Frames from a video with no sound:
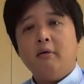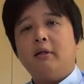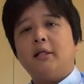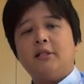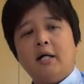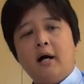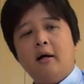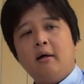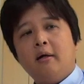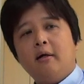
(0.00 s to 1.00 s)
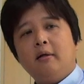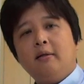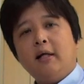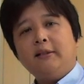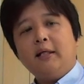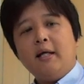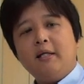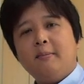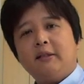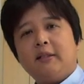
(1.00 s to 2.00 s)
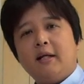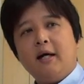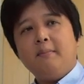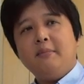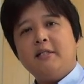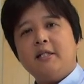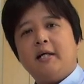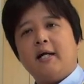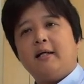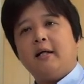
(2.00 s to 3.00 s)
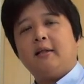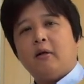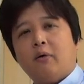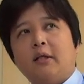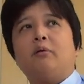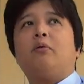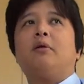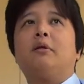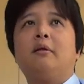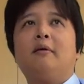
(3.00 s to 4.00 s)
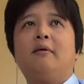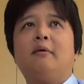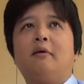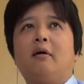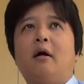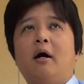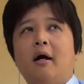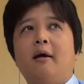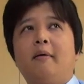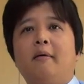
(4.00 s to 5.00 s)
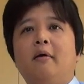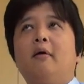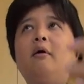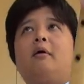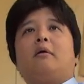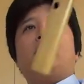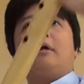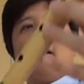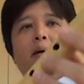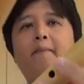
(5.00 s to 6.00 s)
私が、なぜ今更短い間なのかというとはい。ね。